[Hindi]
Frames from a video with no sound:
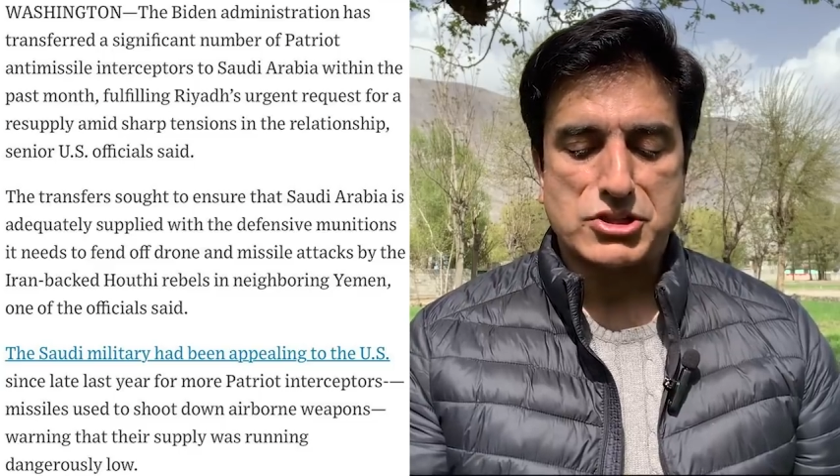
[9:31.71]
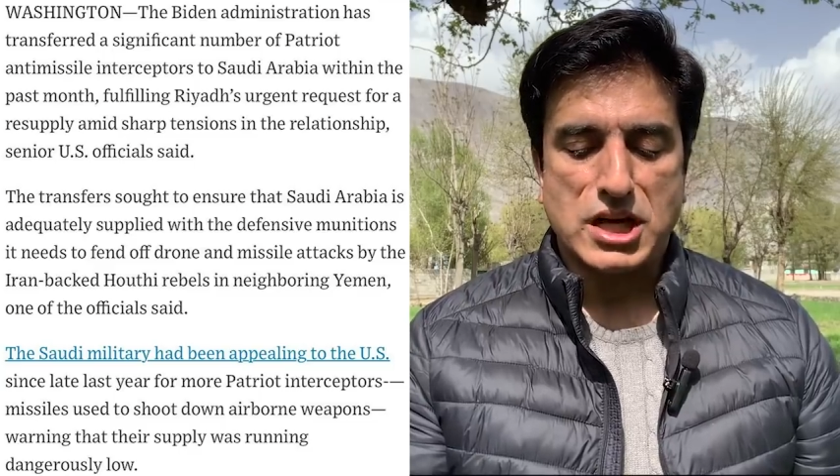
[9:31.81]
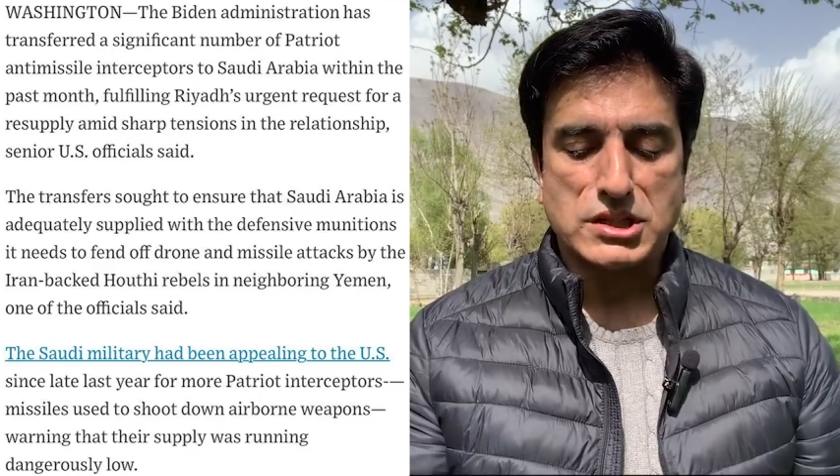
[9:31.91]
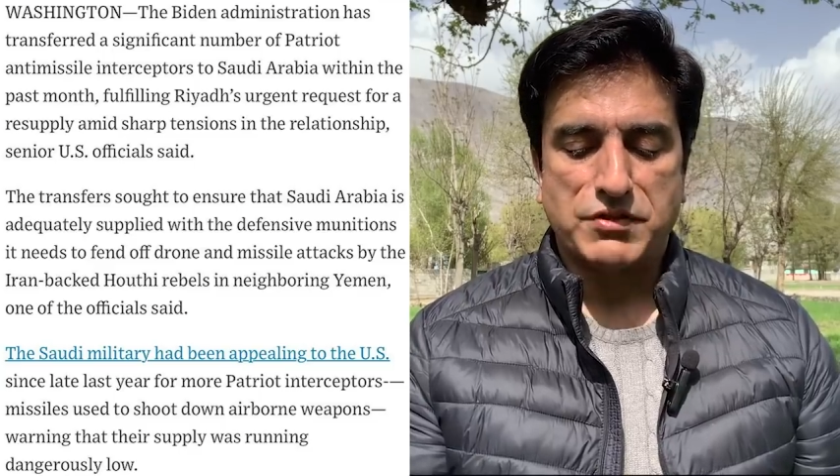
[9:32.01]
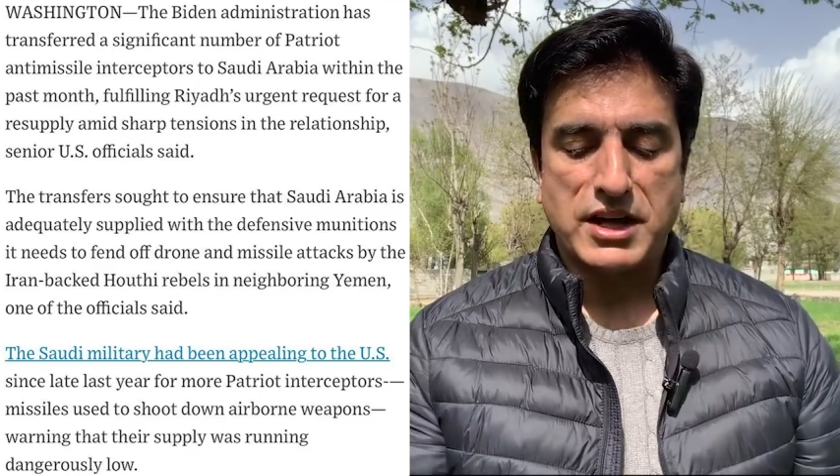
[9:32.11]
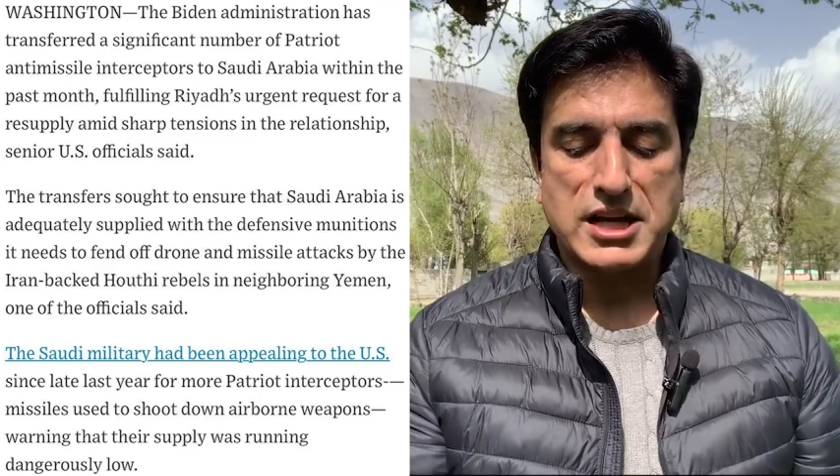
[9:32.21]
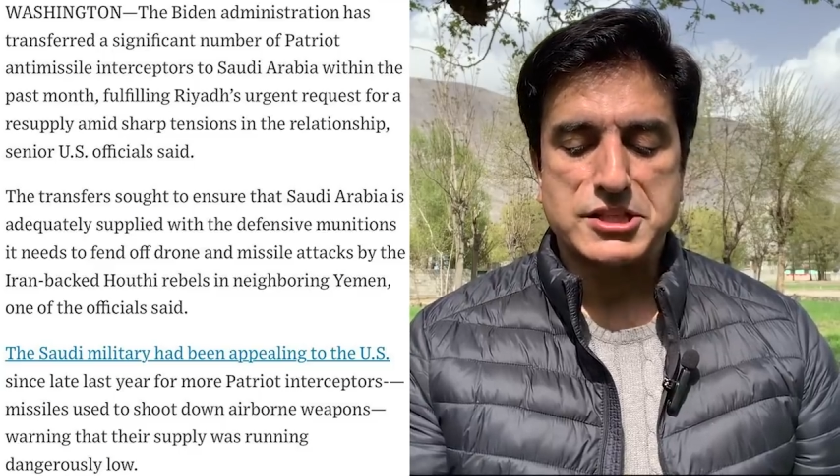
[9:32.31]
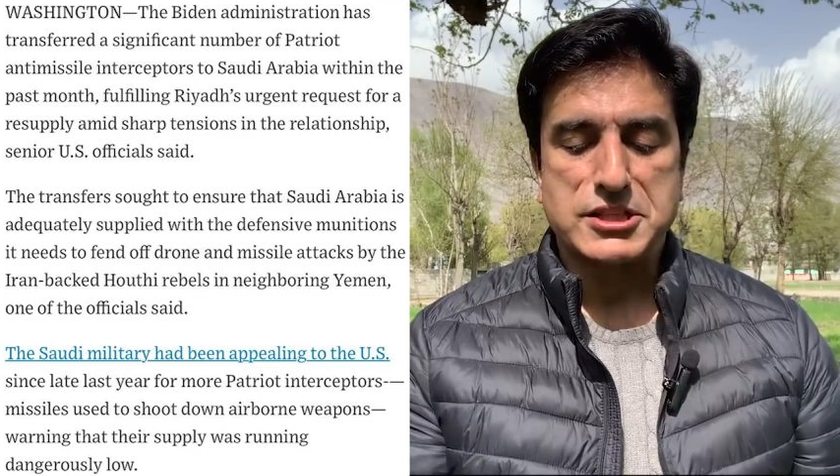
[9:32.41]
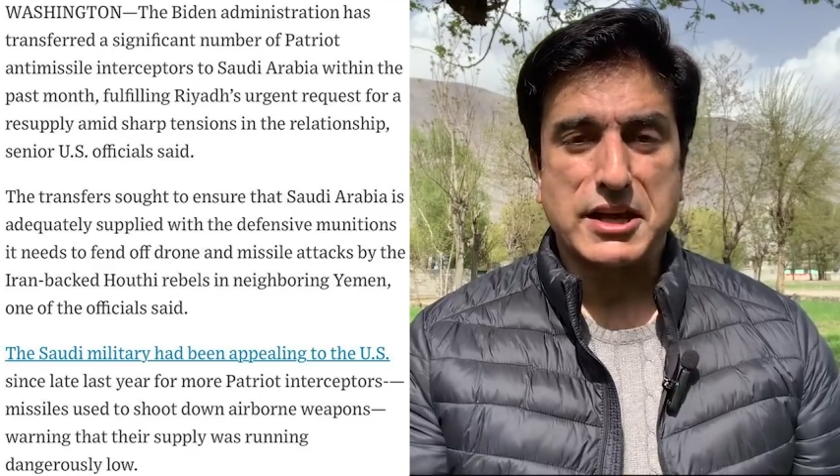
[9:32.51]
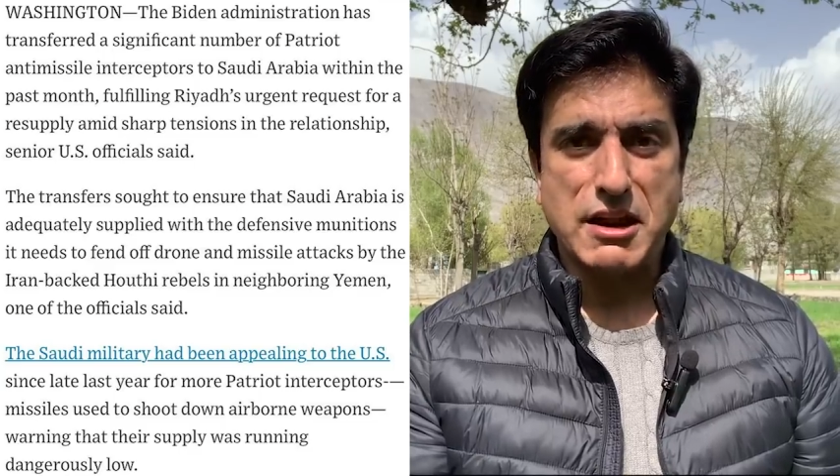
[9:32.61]
ट्रांसफर्ड अ
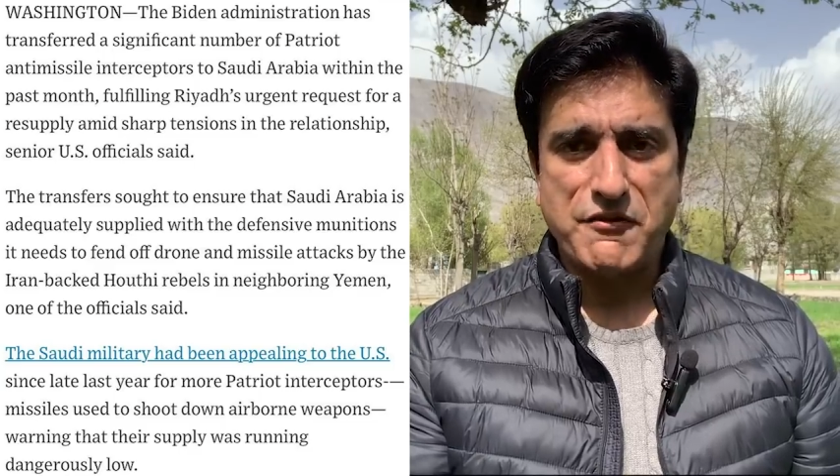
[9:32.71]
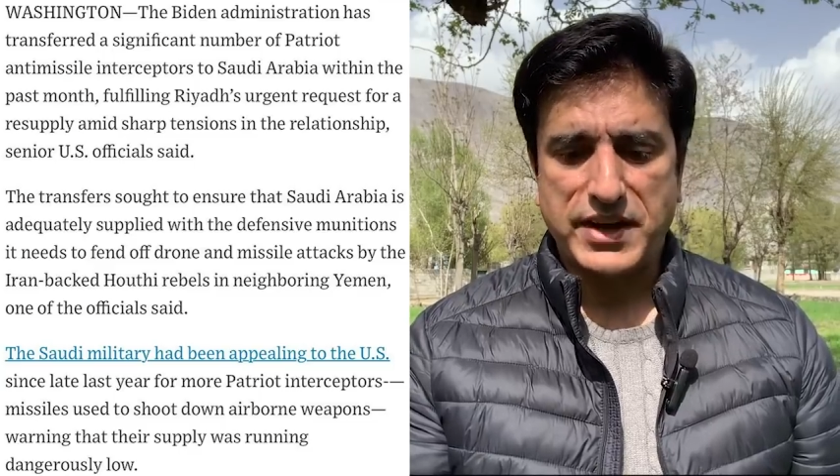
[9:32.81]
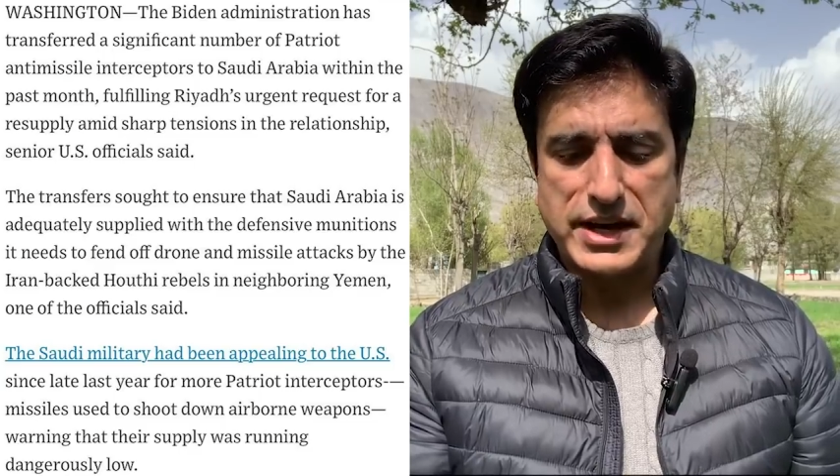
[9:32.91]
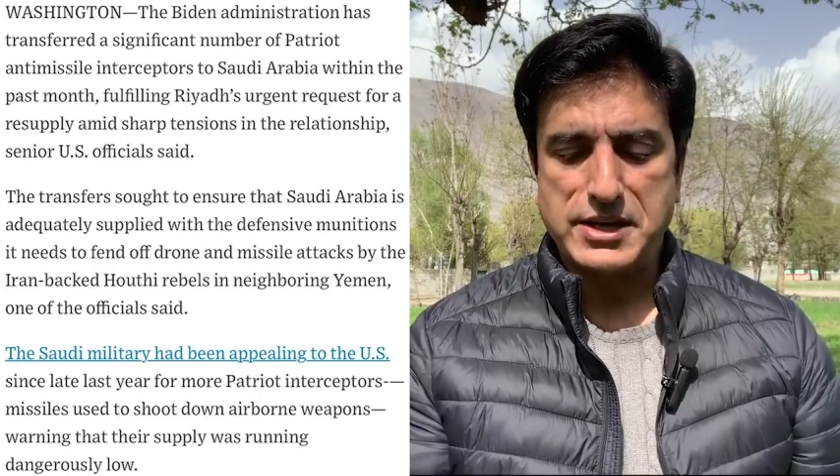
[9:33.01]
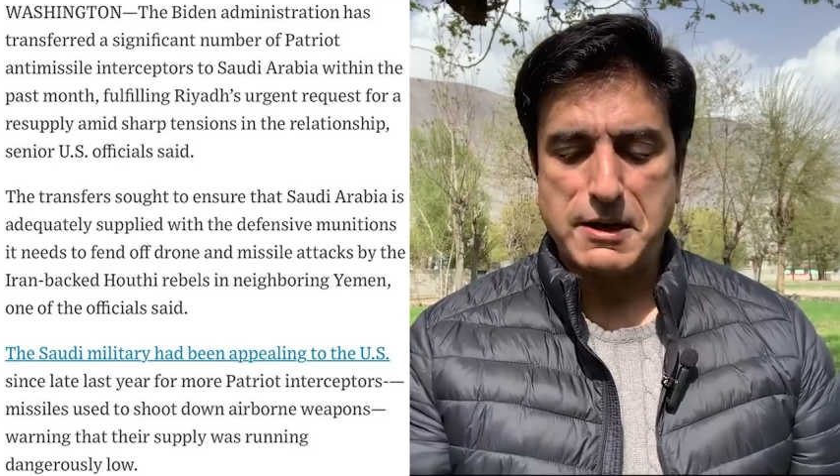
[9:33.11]
सिग्निफिकेंट